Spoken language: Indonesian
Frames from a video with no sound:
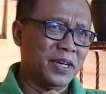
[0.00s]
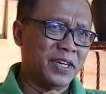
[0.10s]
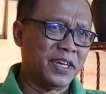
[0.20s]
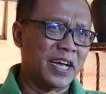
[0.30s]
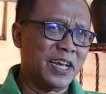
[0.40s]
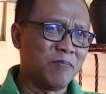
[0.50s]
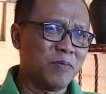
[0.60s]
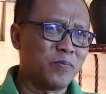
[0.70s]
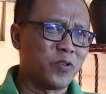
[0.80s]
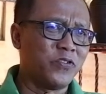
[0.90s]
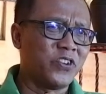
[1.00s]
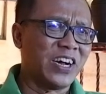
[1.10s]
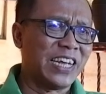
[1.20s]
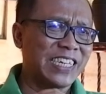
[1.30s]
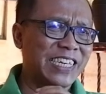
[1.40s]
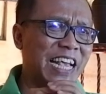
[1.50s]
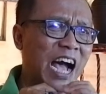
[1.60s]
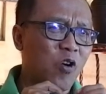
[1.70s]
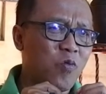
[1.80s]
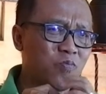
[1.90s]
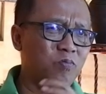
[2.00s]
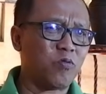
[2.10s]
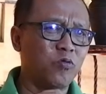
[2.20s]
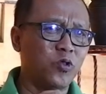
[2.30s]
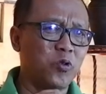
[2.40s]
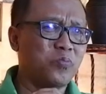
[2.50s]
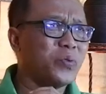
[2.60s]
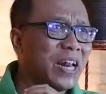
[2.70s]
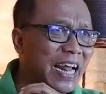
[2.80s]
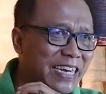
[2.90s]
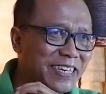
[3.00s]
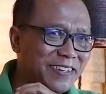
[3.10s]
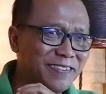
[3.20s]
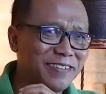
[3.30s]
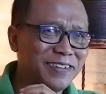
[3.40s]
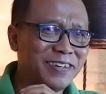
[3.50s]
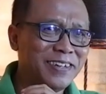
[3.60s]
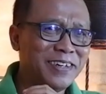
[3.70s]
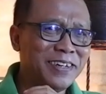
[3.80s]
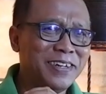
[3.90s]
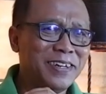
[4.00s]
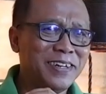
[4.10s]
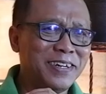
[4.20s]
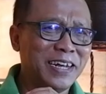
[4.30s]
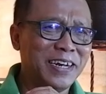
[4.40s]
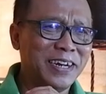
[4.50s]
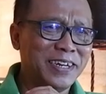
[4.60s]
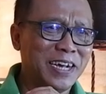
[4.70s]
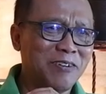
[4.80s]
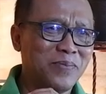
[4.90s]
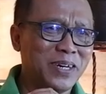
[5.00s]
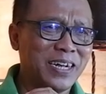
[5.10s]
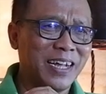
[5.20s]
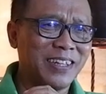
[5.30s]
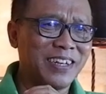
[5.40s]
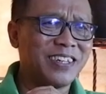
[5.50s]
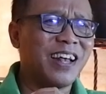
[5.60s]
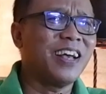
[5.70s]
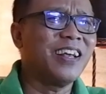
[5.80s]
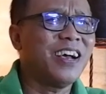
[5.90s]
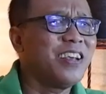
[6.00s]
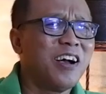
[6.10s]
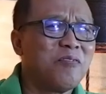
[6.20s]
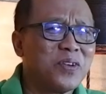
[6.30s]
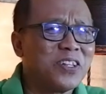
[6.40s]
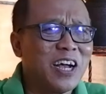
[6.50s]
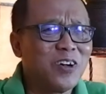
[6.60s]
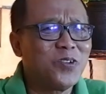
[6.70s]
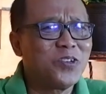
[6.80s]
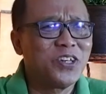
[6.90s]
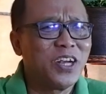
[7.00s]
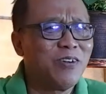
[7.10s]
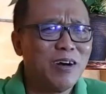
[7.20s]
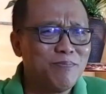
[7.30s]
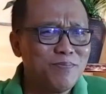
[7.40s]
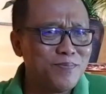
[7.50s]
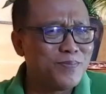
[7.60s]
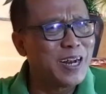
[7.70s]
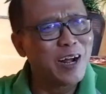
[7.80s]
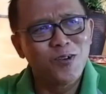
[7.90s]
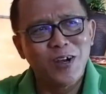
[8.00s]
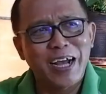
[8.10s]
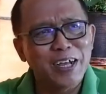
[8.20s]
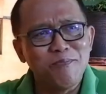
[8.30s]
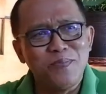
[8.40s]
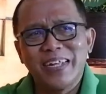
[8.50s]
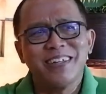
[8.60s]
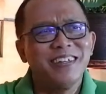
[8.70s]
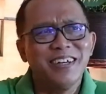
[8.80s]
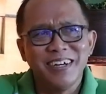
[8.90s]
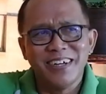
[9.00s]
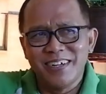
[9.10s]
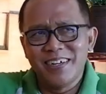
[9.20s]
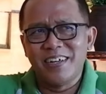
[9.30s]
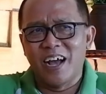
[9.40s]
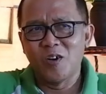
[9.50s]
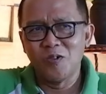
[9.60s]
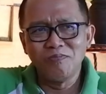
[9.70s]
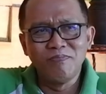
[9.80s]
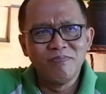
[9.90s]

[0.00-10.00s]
Dia yang memprovokasi Yakub untuk berani dan dengan berkata saya yang bertanggung jawab menanggung akibatnya Yakub.